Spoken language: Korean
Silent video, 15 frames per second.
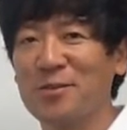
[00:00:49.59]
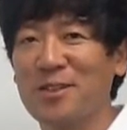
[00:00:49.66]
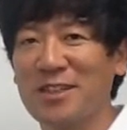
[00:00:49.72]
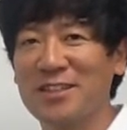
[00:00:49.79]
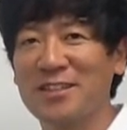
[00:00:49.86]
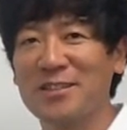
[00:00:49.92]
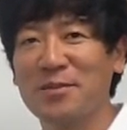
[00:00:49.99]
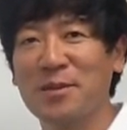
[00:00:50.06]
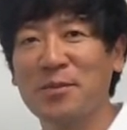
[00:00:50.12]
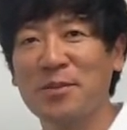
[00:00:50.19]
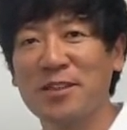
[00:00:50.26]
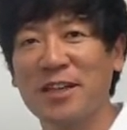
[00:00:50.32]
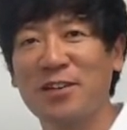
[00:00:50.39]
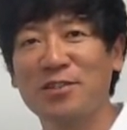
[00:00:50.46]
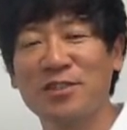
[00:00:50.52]
카드는 매번
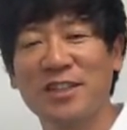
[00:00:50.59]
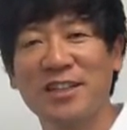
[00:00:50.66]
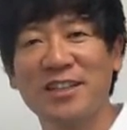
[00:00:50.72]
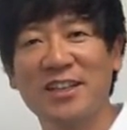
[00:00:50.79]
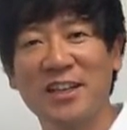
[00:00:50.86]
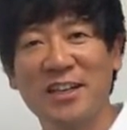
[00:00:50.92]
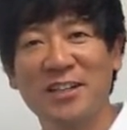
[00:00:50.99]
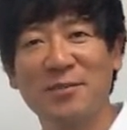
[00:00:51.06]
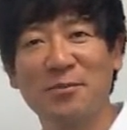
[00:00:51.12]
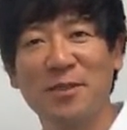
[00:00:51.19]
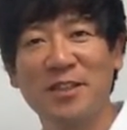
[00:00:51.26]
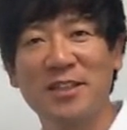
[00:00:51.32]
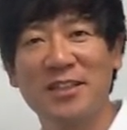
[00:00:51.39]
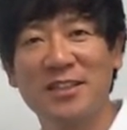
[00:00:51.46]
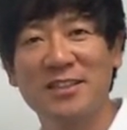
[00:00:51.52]
라운드 할
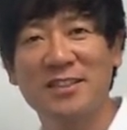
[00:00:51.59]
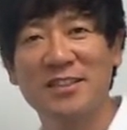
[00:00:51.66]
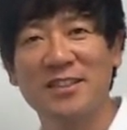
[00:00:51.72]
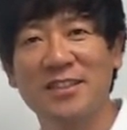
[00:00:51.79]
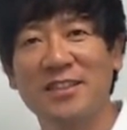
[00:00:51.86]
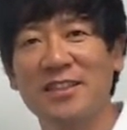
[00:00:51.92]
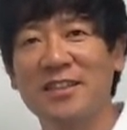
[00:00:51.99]
때마다 이제